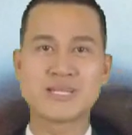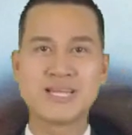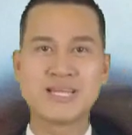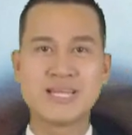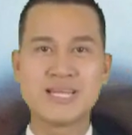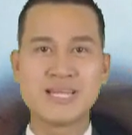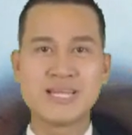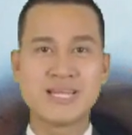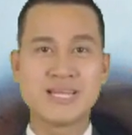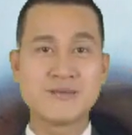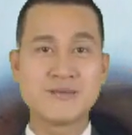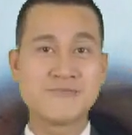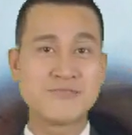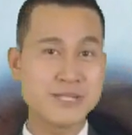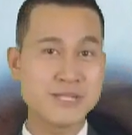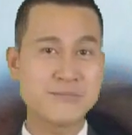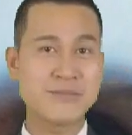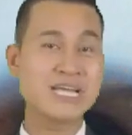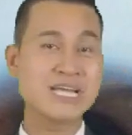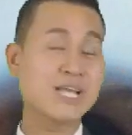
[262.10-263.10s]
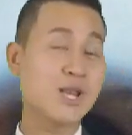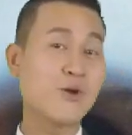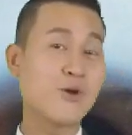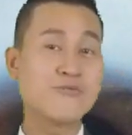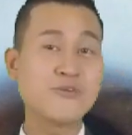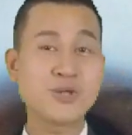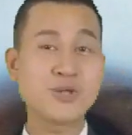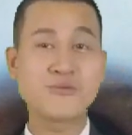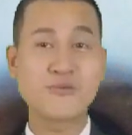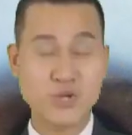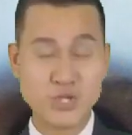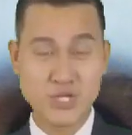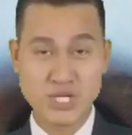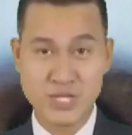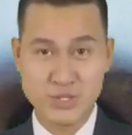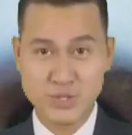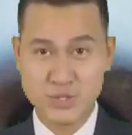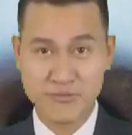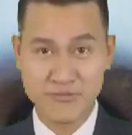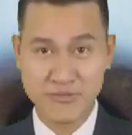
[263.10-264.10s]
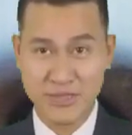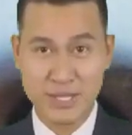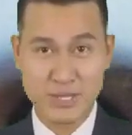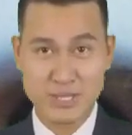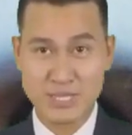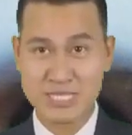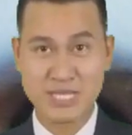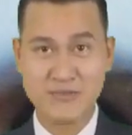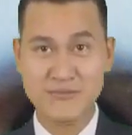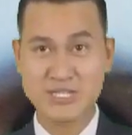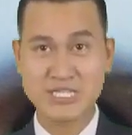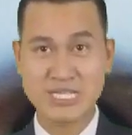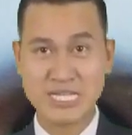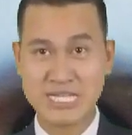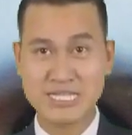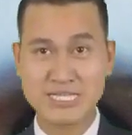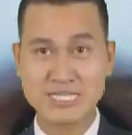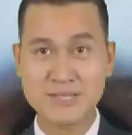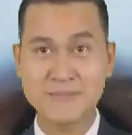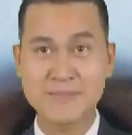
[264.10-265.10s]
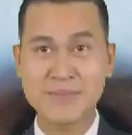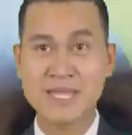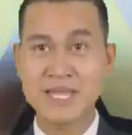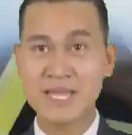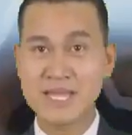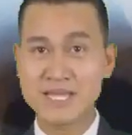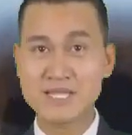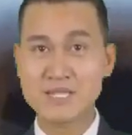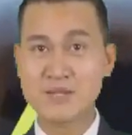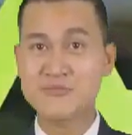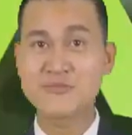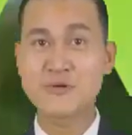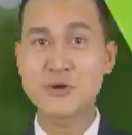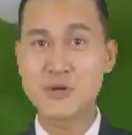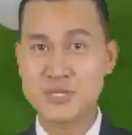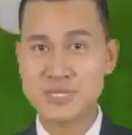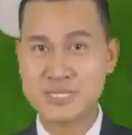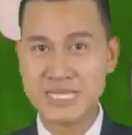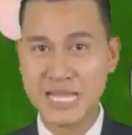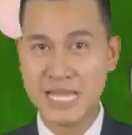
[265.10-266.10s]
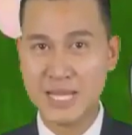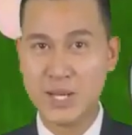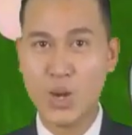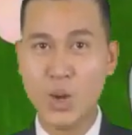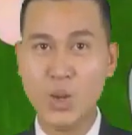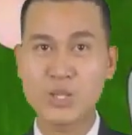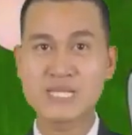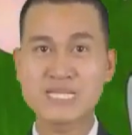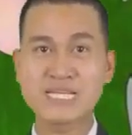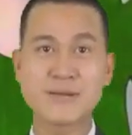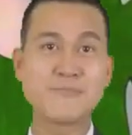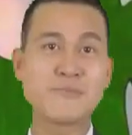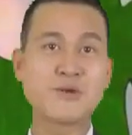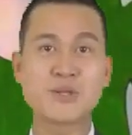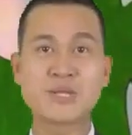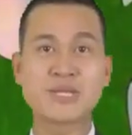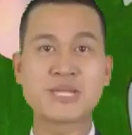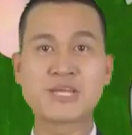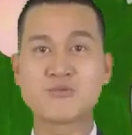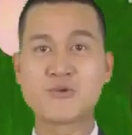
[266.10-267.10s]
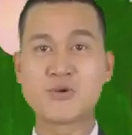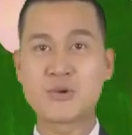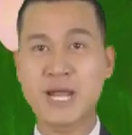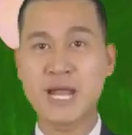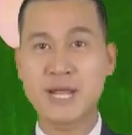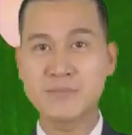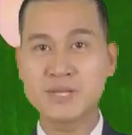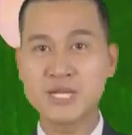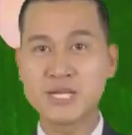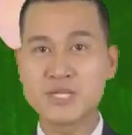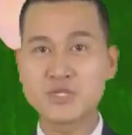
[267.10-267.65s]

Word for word: Montag bis Freitag ist die Sendung um 19 Uhr regelmäßig auf Sat1 zu sehen.